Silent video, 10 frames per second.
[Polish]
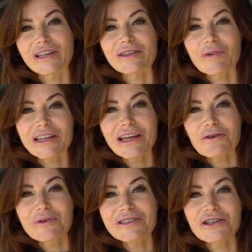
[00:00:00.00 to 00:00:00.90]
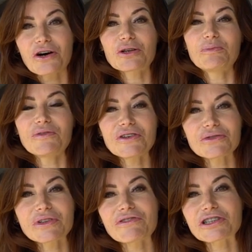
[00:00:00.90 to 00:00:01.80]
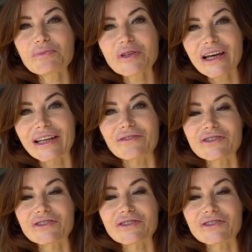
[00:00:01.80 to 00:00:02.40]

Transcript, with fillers: ten materiał będzie odpowiedzią na Wasze pytania,